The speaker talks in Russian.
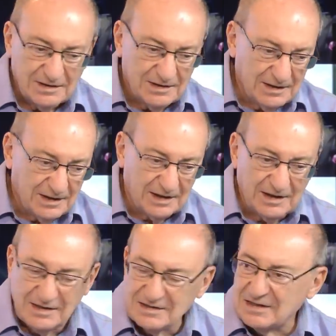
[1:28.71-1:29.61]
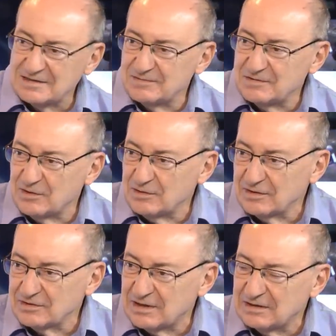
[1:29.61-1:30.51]
Э, организаций в
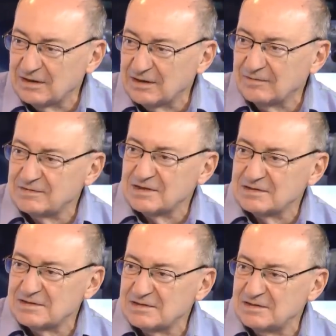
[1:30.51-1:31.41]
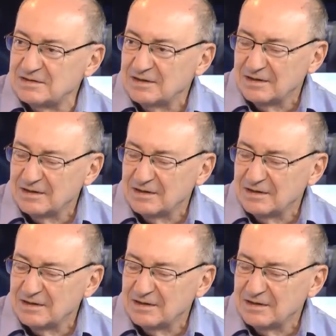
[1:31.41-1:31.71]
Соединенных Штатах, в частности,